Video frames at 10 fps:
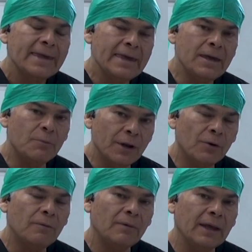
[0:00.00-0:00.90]
Y
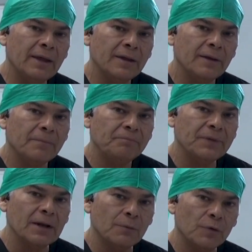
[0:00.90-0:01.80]
bueno, eh,
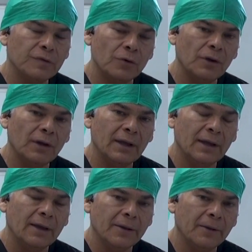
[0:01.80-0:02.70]
tenemos hoy,
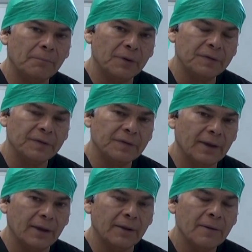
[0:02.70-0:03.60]
eh, pues
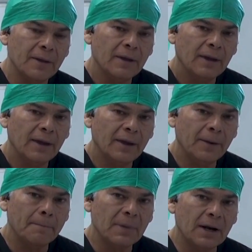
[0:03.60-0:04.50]
este,
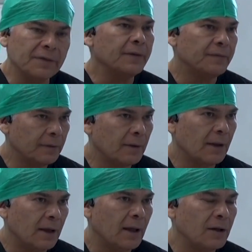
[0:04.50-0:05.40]
eh, gracias
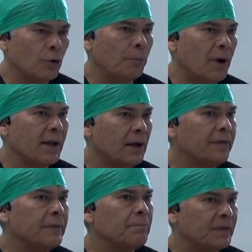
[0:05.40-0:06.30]
al Grupo
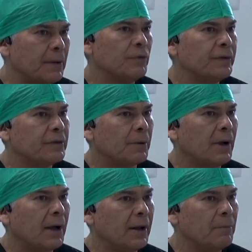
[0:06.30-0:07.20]
Ángeles, empezamos a
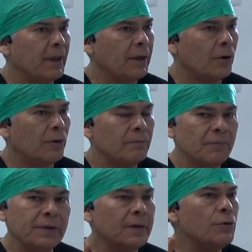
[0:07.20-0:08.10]
trabajar en México.
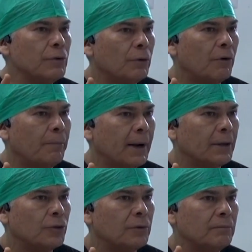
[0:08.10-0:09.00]
Es el único
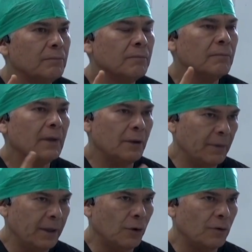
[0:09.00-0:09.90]
aparato en
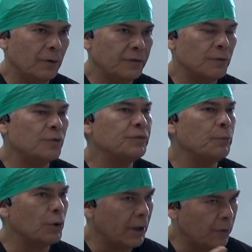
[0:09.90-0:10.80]
México y somos
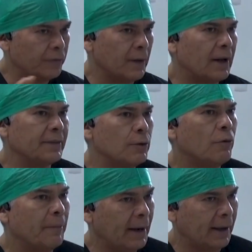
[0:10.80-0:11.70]
pioneros en
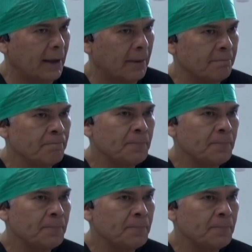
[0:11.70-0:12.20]
Latinoamérica.